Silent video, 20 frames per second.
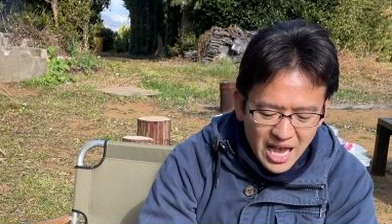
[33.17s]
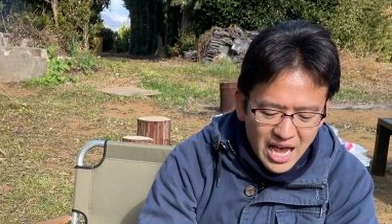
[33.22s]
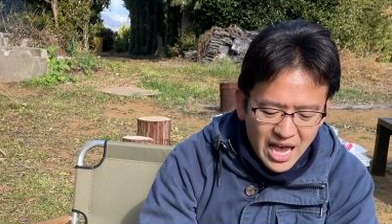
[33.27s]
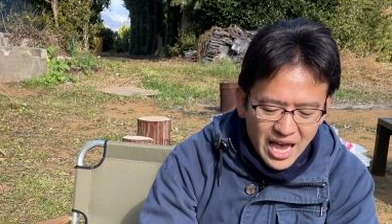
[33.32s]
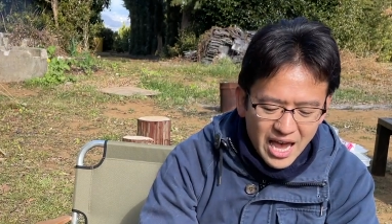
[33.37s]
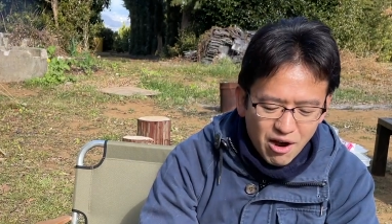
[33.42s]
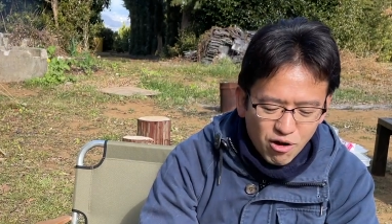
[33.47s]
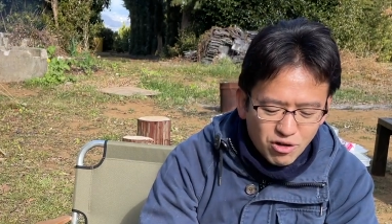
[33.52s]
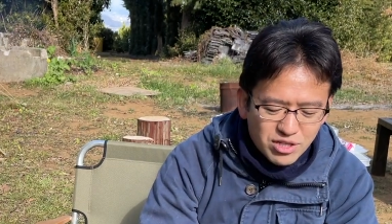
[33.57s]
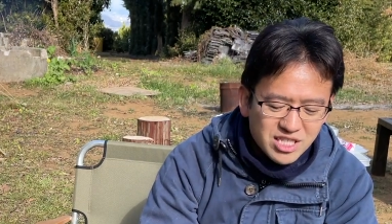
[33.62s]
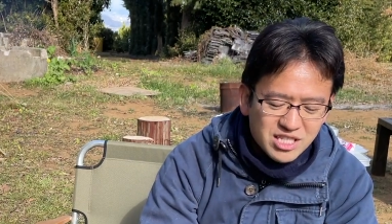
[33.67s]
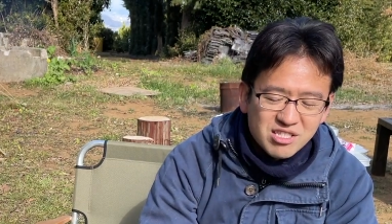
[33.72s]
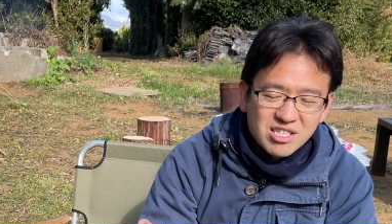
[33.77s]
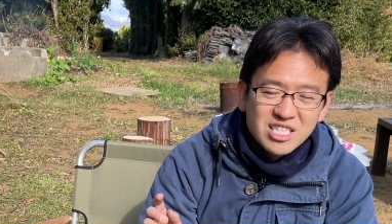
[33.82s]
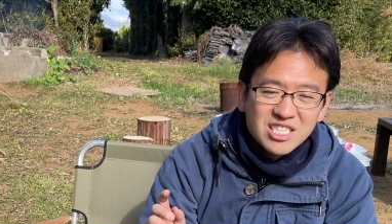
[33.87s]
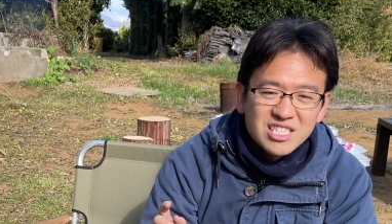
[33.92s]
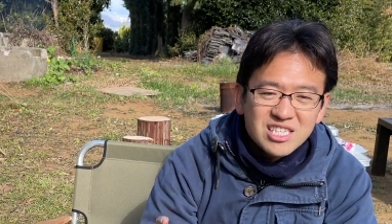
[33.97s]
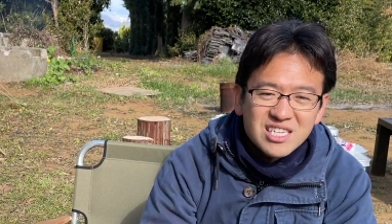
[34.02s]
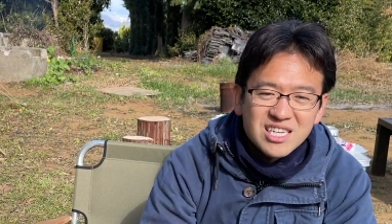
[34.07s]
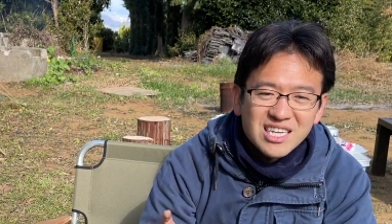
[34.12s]
えー、本日
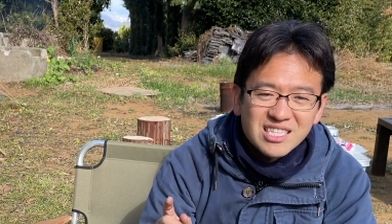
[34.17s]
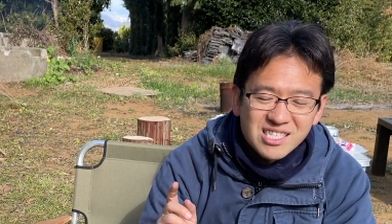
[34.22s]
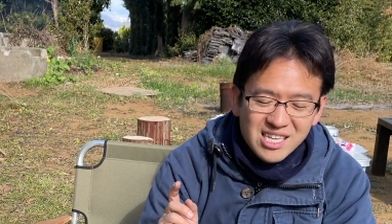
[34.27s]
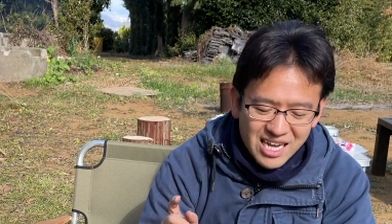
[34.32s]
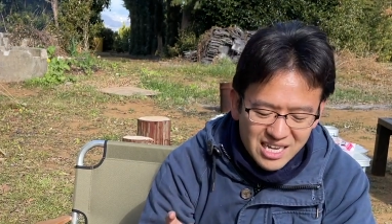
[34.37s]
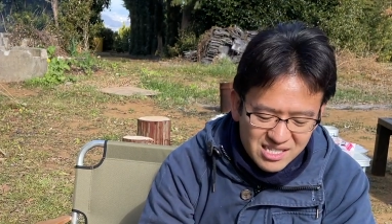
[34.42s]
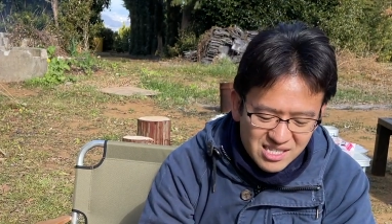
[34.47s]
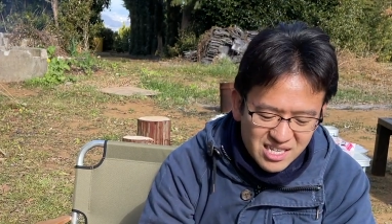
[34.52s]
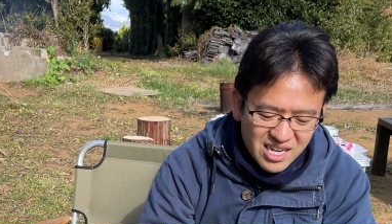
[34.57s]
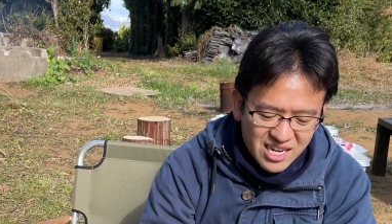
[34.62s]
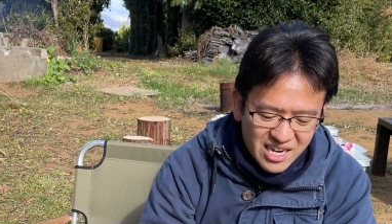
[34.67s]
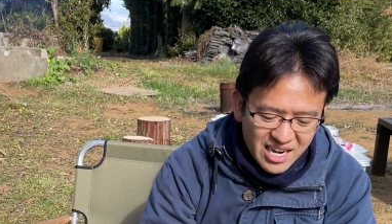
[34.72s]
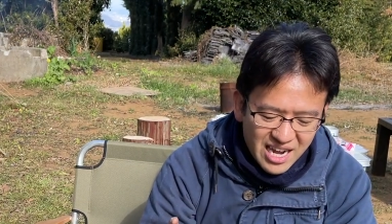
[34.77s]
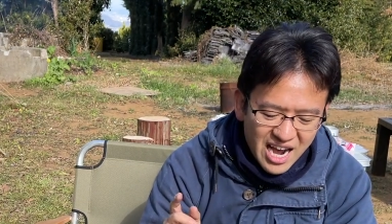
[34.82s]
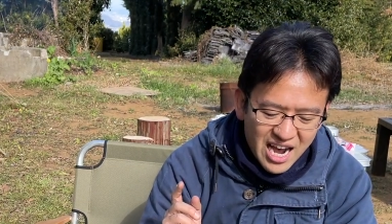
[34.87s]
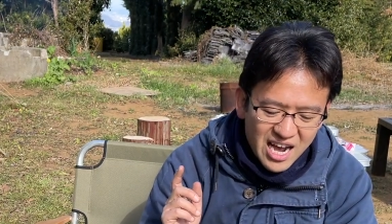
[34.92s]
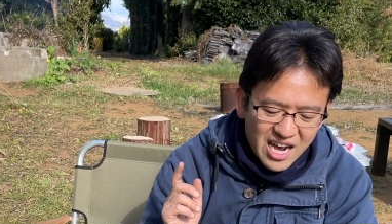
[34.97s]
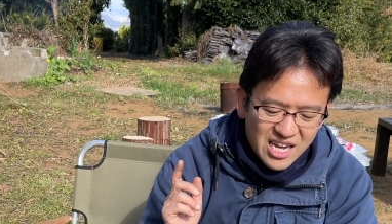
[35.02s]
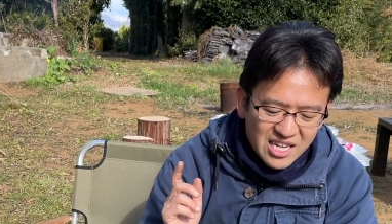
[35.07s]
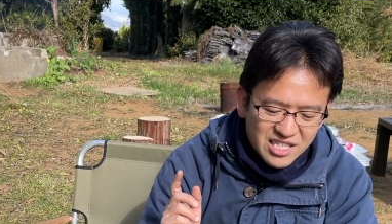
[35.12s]
いちがつはつかか
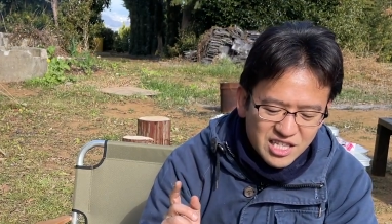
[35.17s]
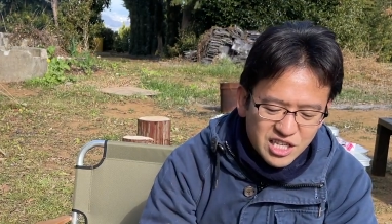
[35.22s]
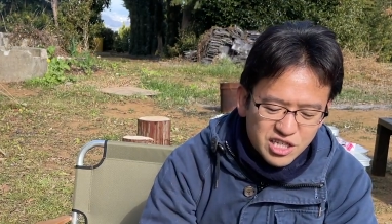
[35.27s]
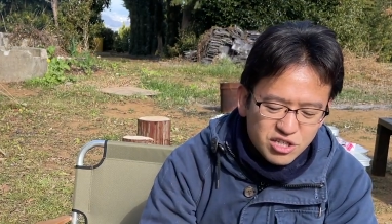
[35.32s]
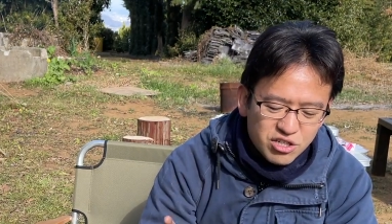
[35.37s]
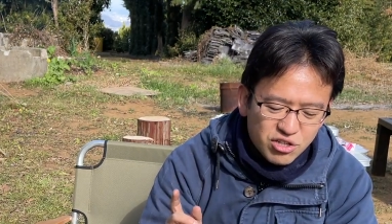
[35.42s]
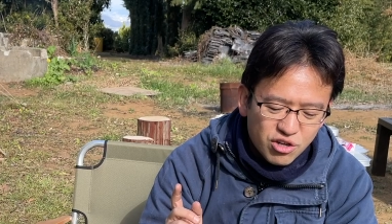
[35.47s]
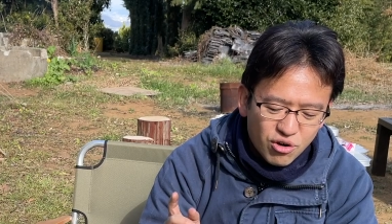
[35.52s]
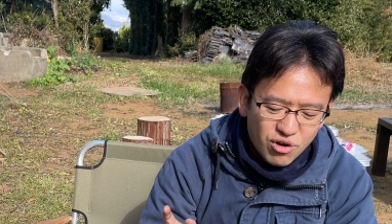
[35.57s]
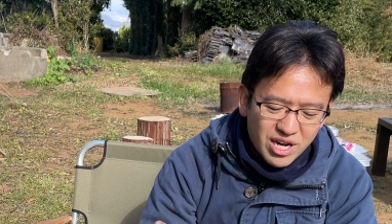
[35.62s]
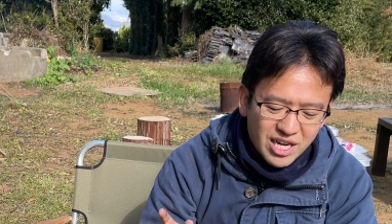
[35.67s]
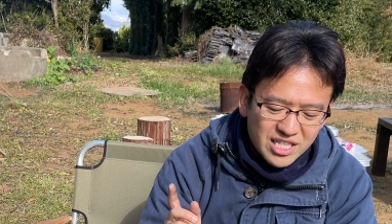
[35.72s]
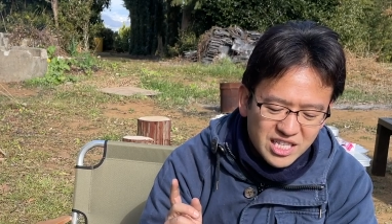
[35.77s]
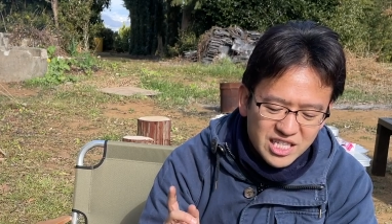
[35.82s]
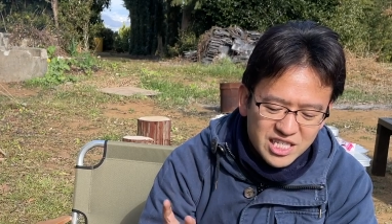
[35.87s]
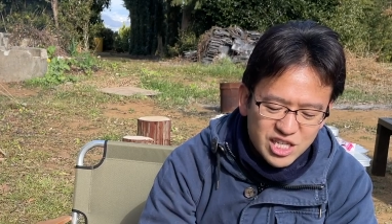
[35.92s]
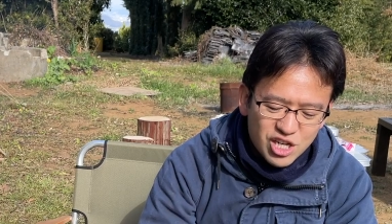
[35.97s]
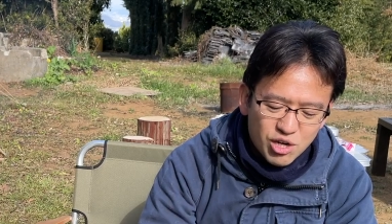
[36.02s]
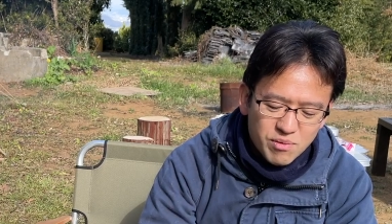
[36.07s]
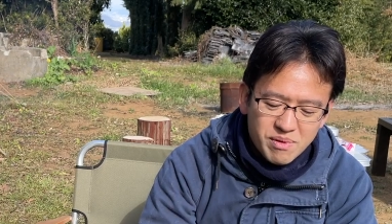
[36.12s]
らにじゅうよっか
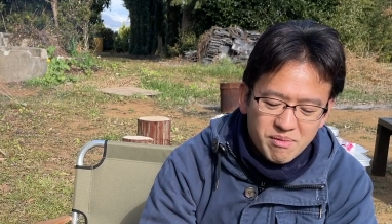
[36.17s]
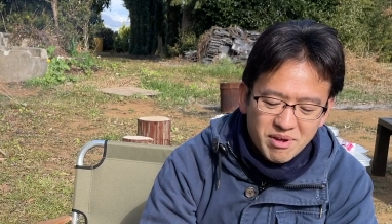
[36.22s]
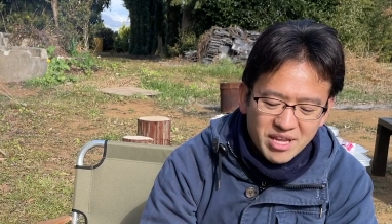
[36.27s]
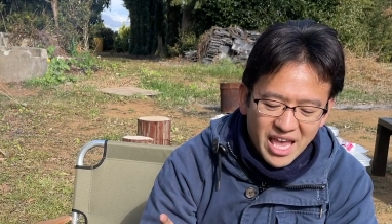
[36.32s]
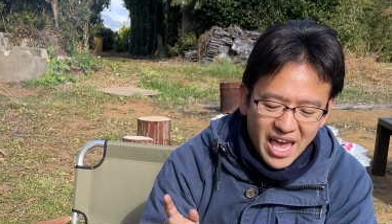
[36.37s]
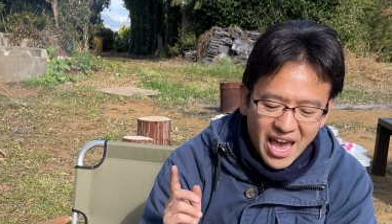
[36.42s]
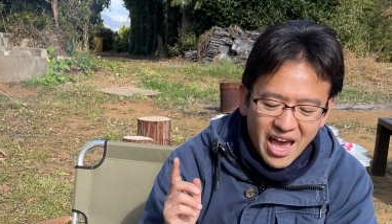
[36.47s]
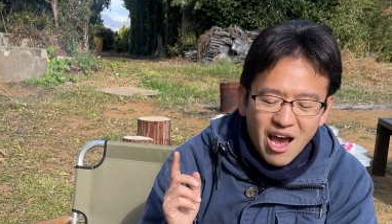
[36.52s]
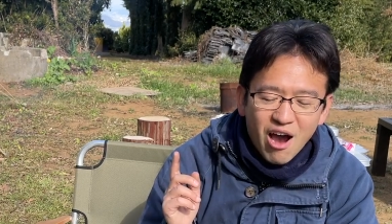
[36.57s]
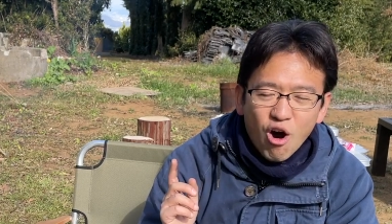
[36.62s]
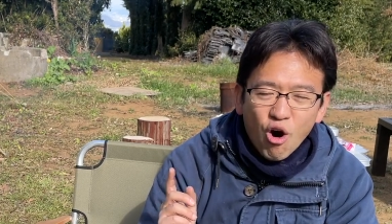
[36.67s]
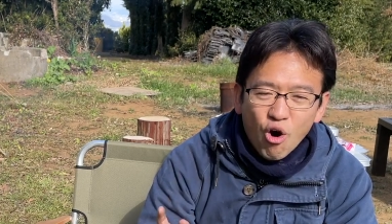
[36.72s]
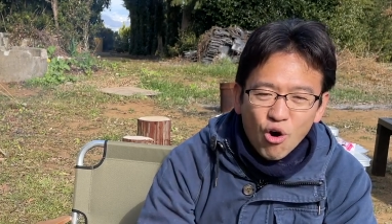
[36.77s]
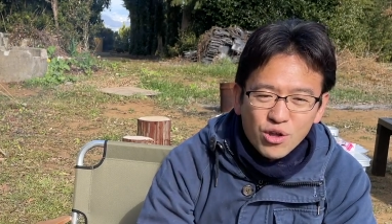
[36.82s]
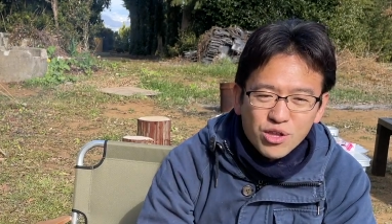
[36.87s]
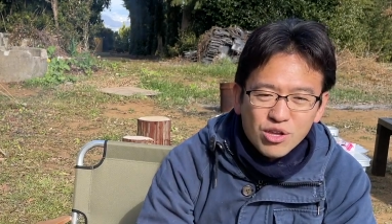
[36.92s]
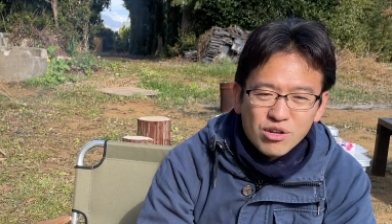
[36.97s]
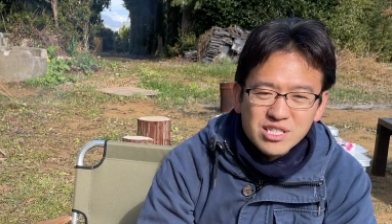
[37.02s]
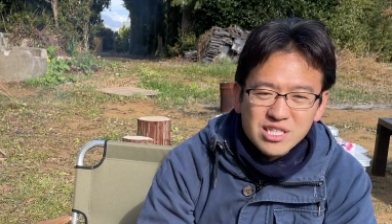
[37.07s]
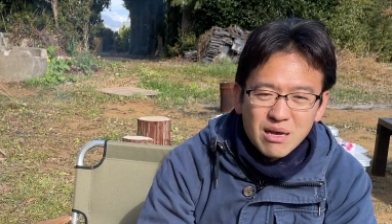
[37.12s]
日曜日まで
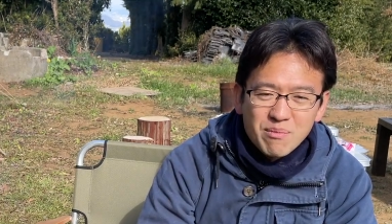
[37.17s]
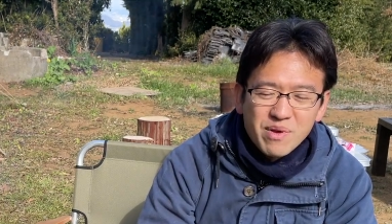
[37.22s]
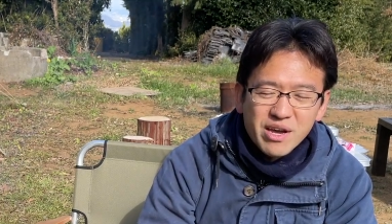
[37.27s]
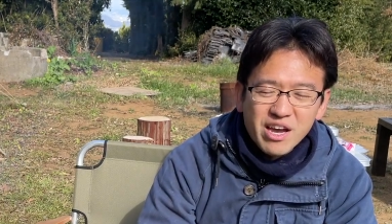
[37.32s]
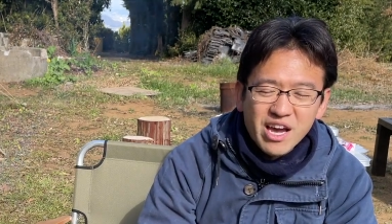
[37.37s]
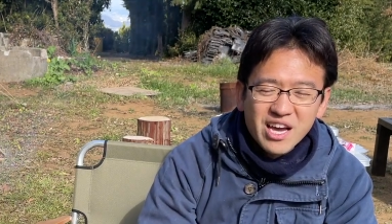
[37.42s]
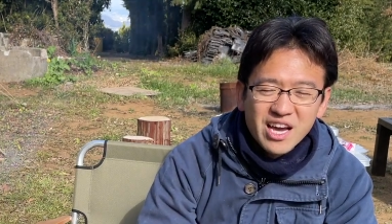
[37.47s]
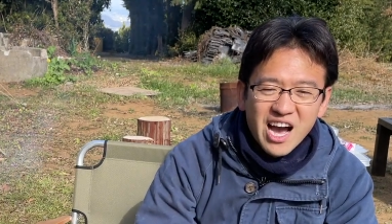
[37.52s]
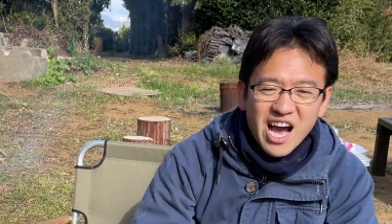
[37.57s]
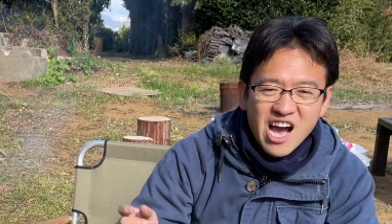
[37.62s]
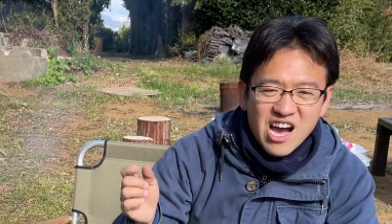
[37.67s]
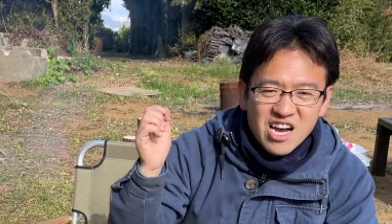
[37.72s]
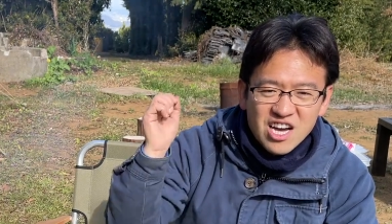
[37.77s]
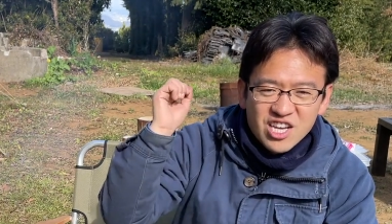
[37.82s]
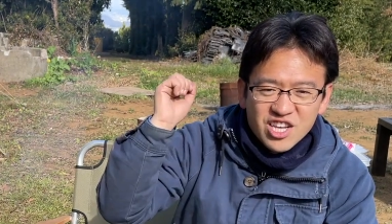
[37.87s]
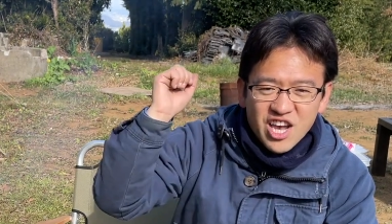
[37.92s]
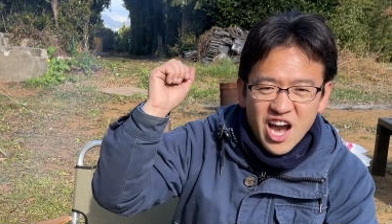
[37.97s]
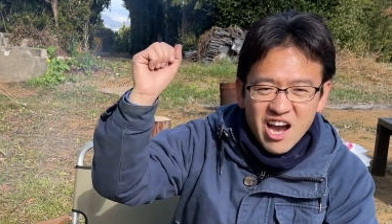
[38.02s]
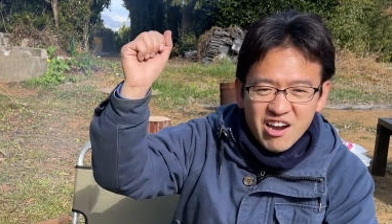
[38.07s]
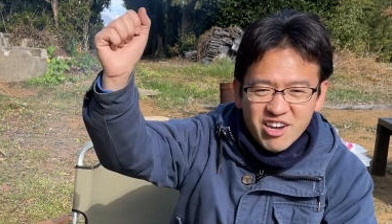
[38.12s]
大トロさんびゃくえんが
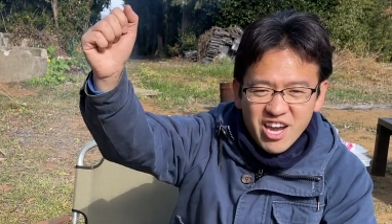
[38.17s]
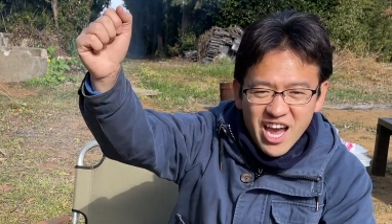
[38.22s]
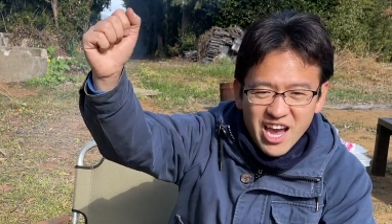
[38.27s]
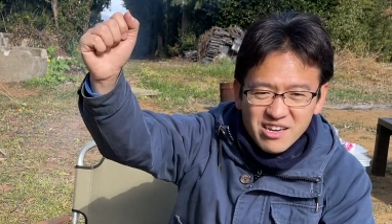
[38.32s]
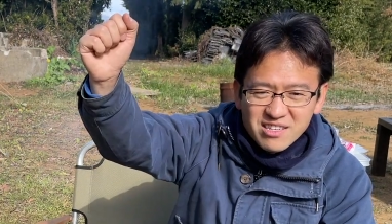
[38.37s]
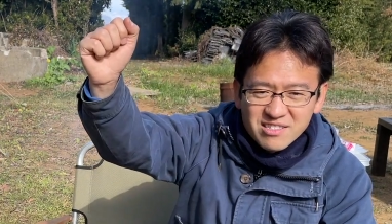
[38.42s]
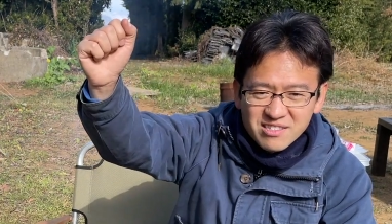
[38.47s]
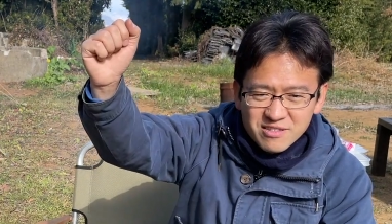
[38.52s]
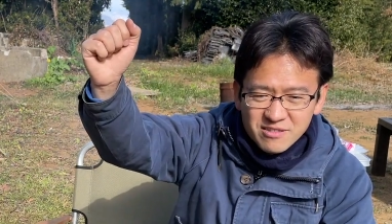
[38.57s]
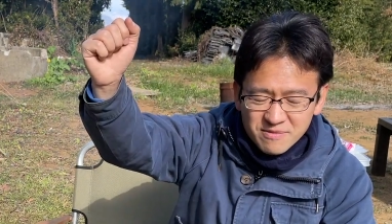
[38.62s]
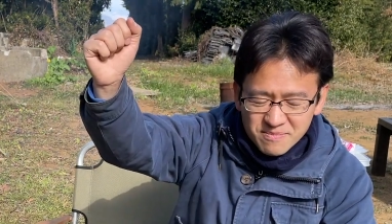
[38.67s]
ひゃくえん、